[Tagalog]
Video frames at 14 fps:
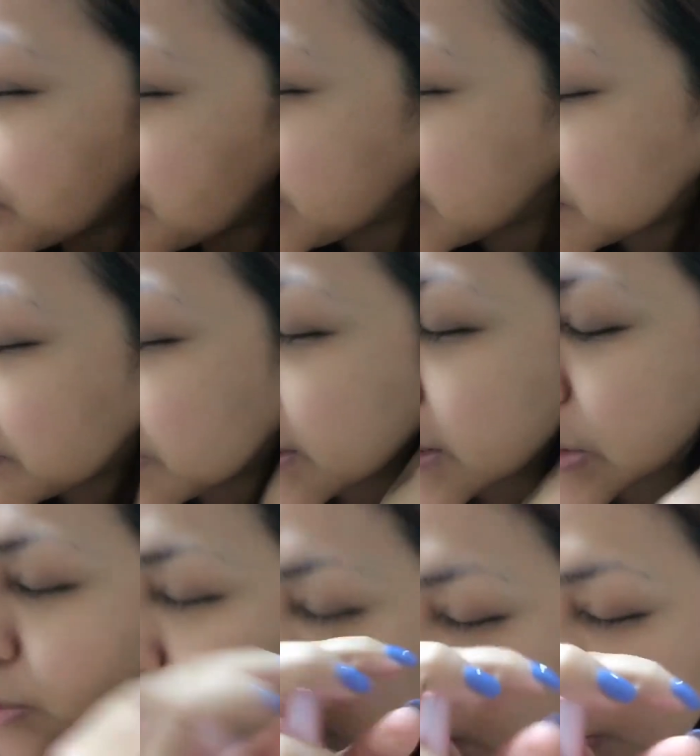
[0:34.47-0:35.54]
akong pilik mata.
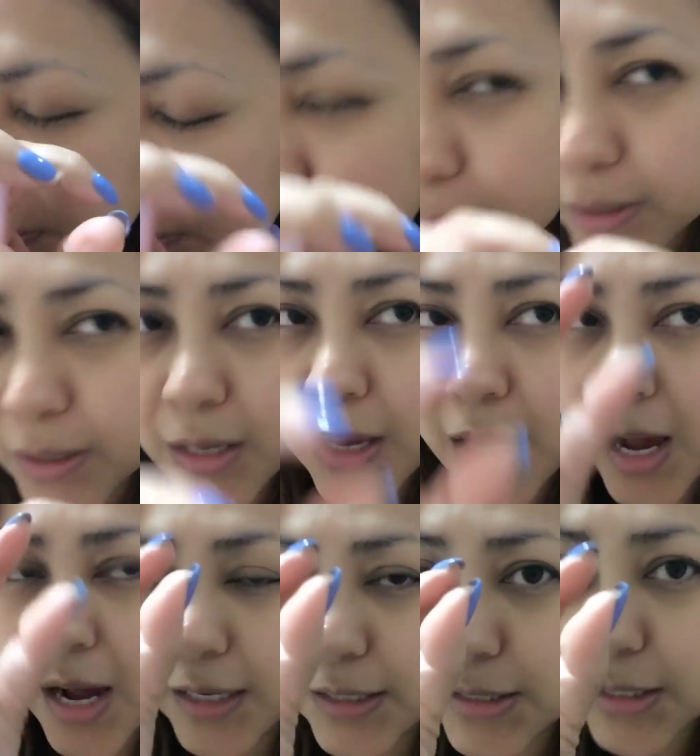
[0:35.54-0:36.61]
Super,
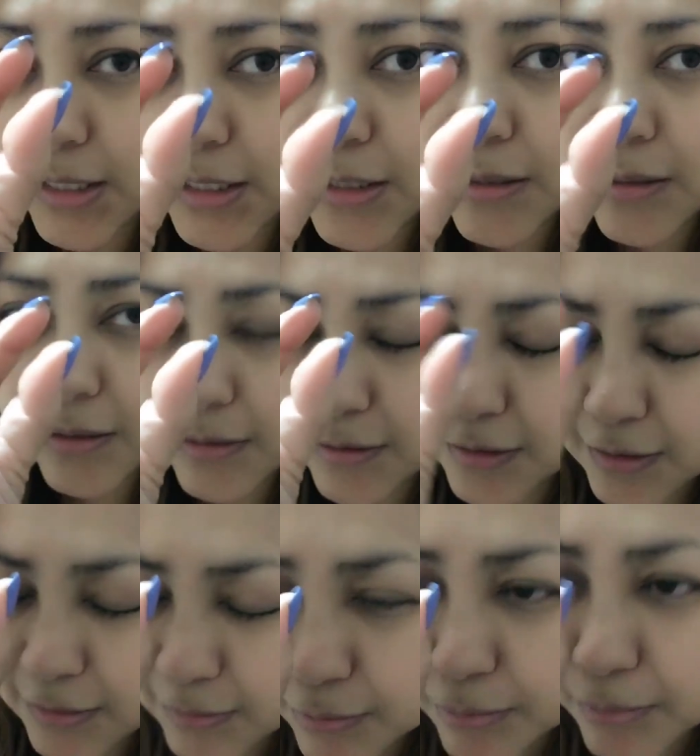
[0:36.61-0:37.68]
as in,
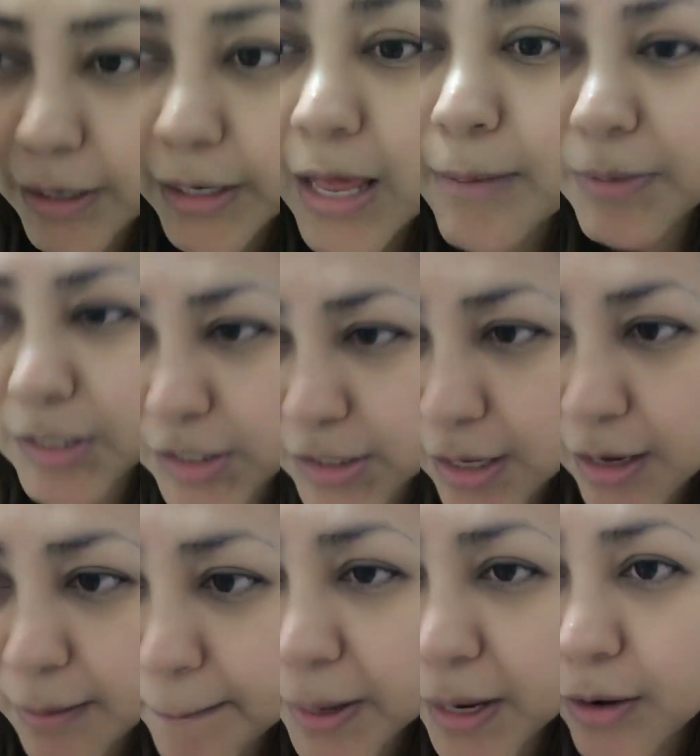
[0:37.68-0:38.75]
marami
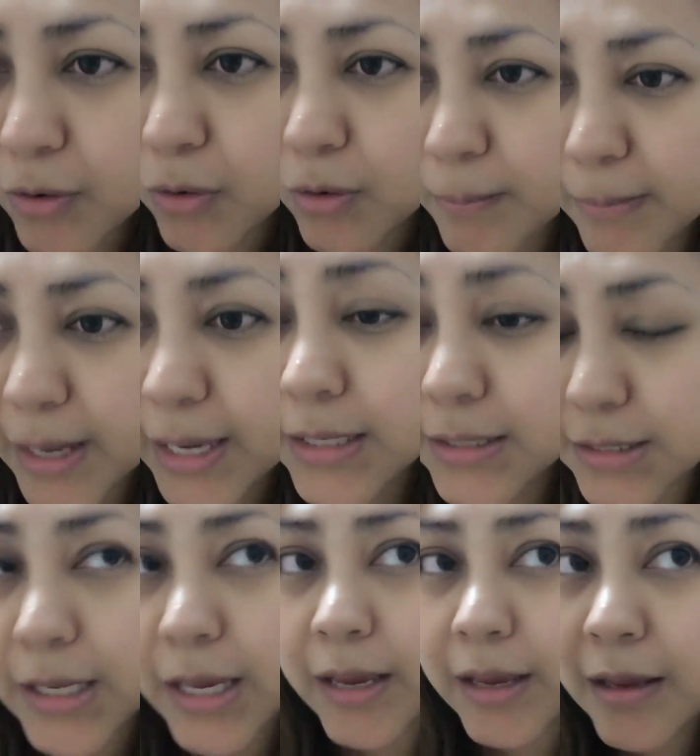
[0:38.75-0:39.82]
siya, pero
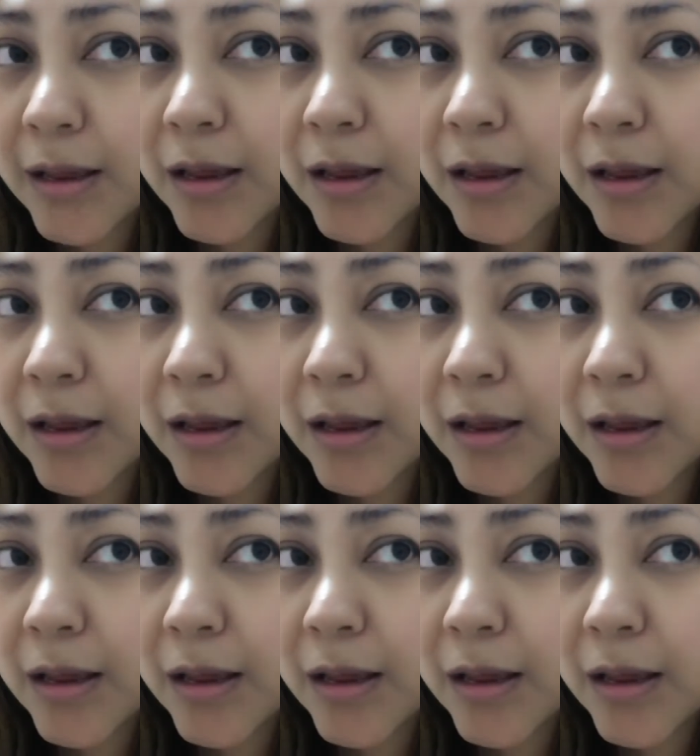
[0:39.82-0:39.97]
maiksi.